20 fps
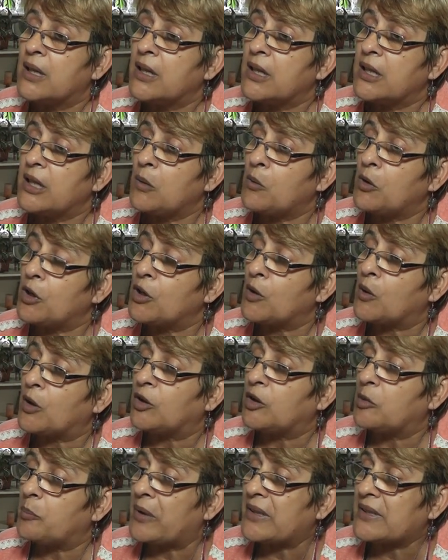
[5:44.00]
Y bueno,
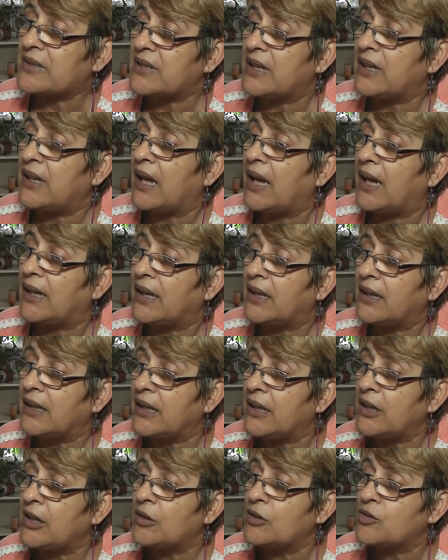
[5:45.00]
cuando pasé al
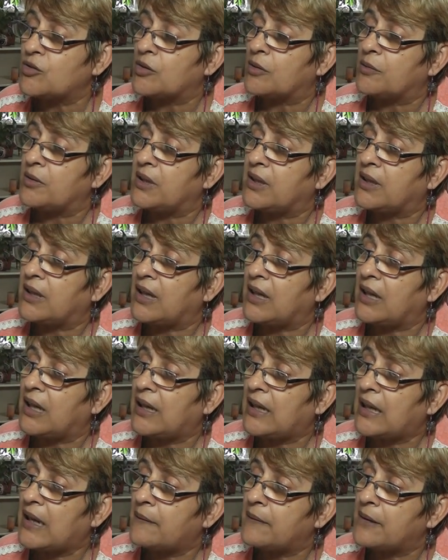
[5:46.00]
aneo, yo vi que,
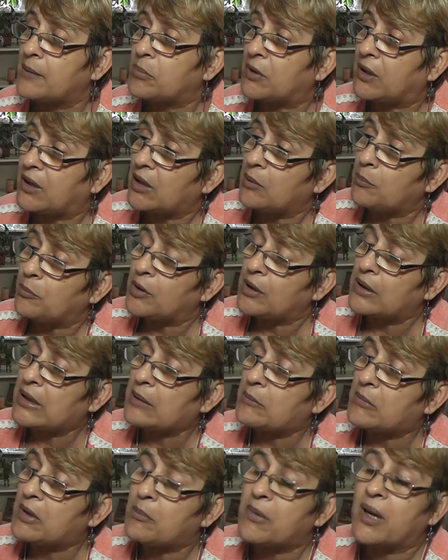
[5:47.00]
las, por ejemplo, la
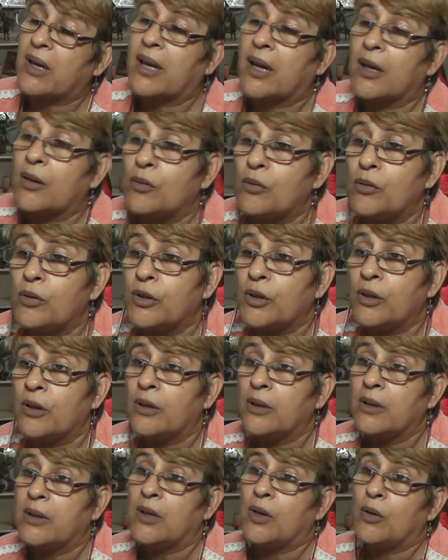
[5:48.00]
mamá canguro
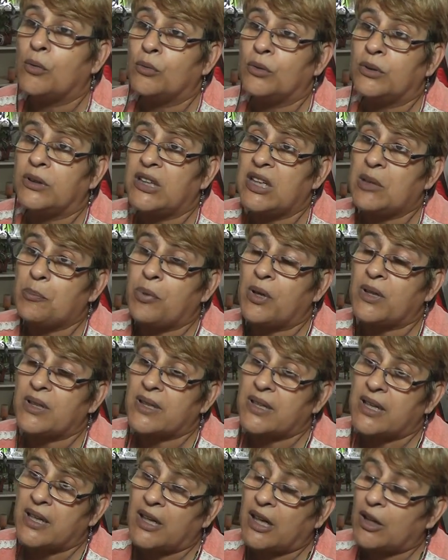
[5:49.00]
un tiempo ya
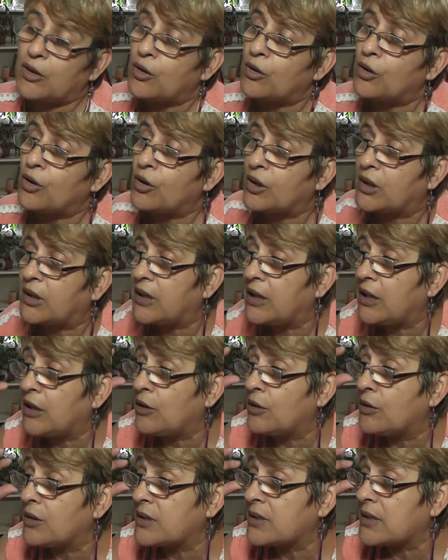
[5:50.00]
llega a los dos
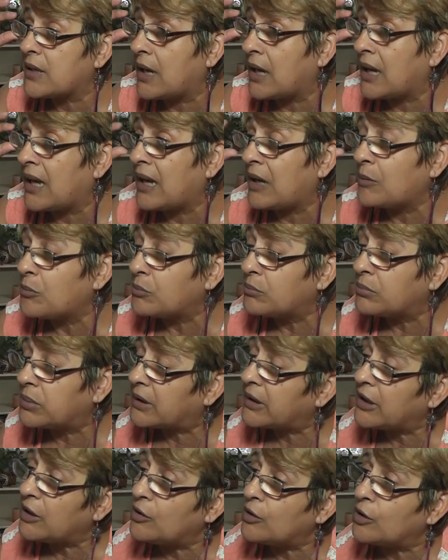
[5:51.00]
kilos, ya un
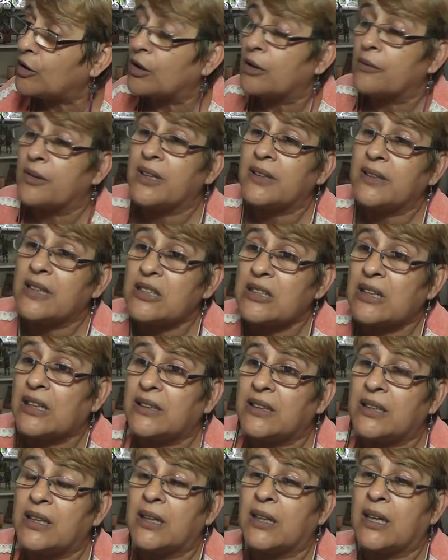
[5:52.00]
kilo 90 ya la
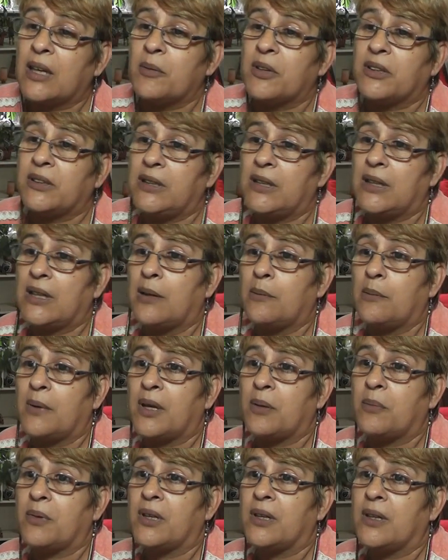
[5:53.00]
tienen que vestir al
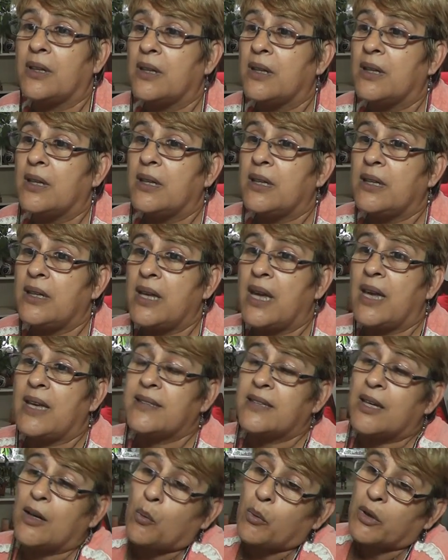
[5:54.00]
baby. Y ahí
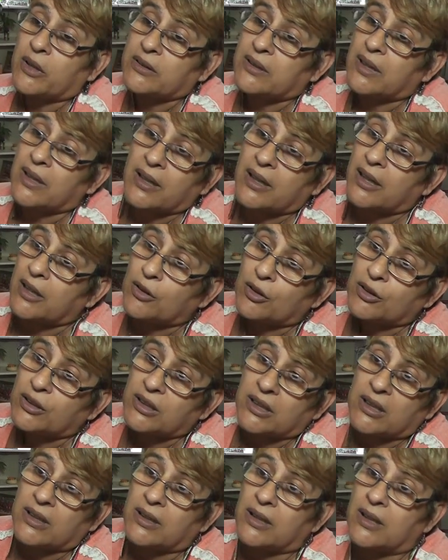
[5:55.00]
se encuentran que no
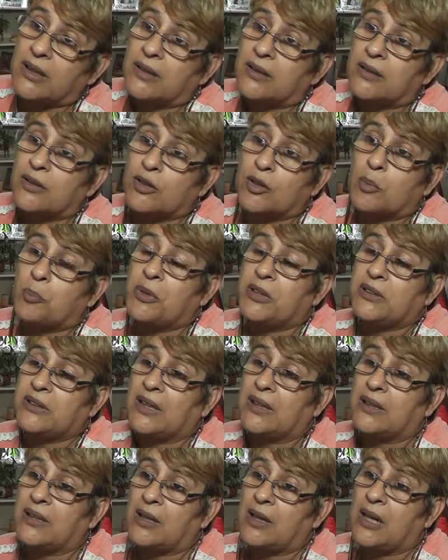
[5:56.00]
tienen
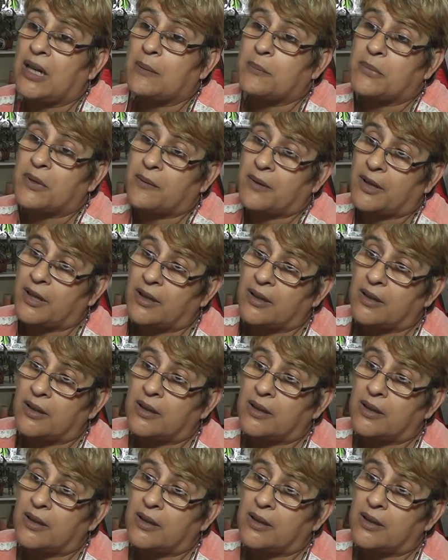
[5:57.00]
ropita ni el bebé.